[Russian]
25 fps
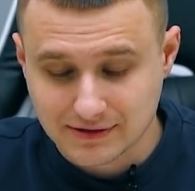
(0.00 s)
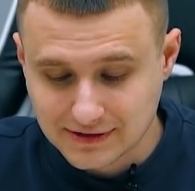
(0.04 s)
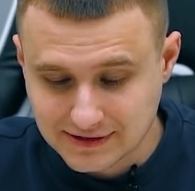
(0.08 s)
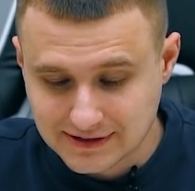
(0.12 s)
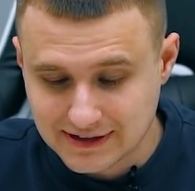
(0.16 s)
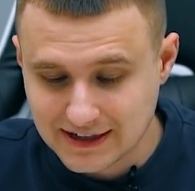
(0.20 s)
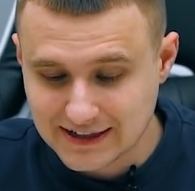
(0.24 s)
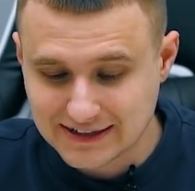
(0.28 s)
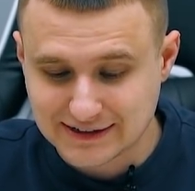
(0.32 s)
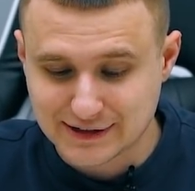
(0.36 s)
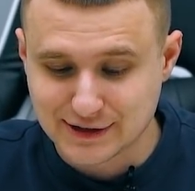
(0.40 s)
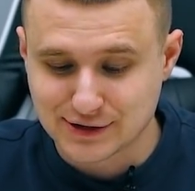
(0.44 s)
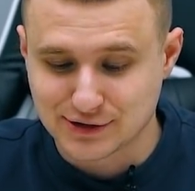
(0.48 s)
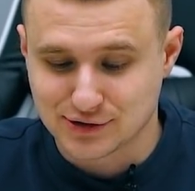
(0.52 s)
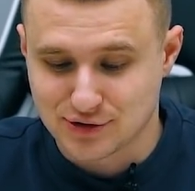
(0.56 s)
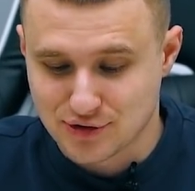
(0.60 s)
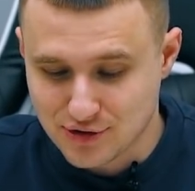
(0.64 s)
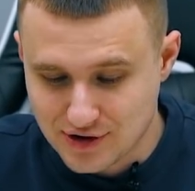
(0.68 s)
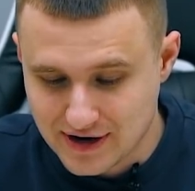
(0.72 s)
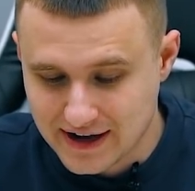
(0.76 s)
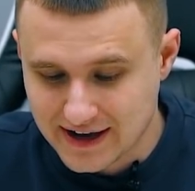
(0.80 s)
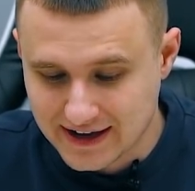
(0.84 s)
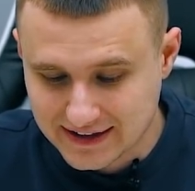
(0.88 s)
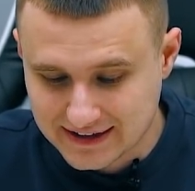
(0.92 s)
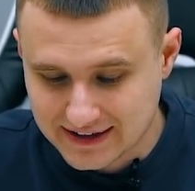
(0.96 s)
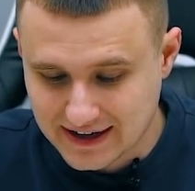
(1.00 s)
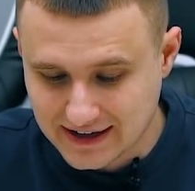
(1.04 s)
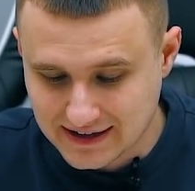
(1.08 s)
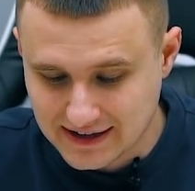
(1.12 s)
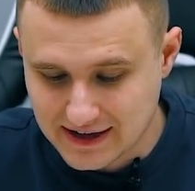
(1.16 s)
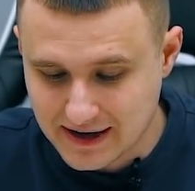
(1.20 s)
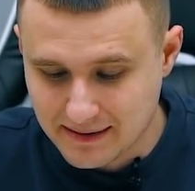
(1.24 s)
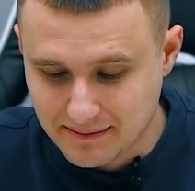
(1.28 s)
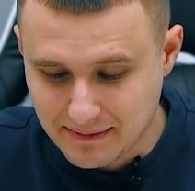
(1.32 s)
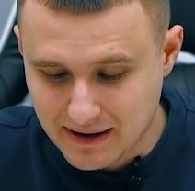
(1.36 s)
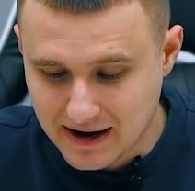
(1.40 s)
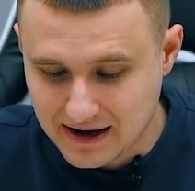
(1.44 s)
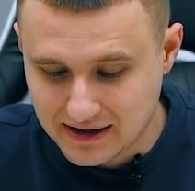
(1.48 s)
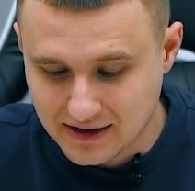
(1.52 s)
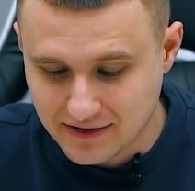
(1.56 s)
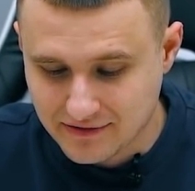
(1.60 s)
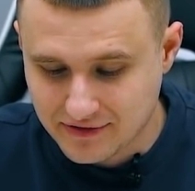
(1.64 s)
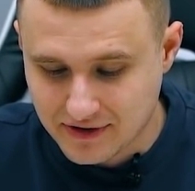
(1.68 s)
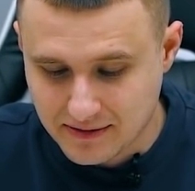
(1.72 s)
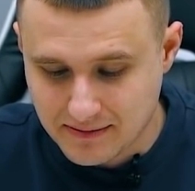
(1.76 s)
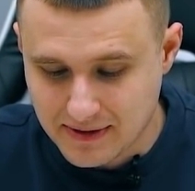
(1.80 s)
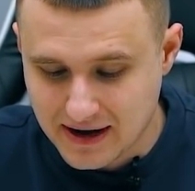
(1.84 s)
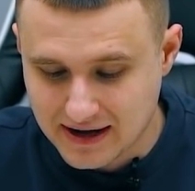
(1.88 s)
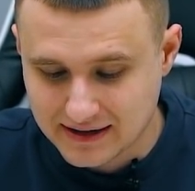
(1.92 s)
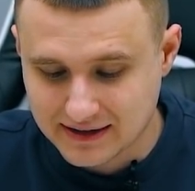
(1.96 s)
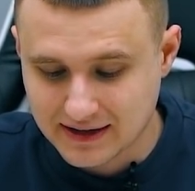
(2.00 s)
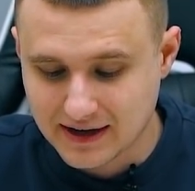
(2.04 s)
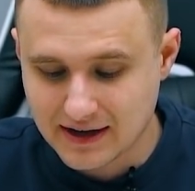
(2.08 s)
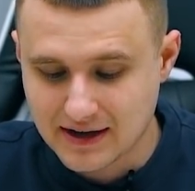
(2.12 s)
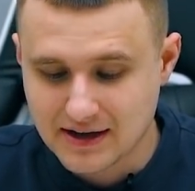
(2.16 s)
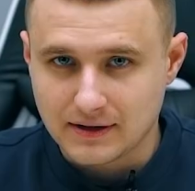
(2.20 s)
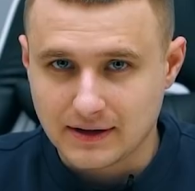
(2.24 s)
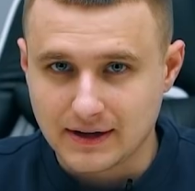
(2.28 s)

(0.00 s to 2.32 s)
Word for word: Здесь есть рулетка для баллов, ребята.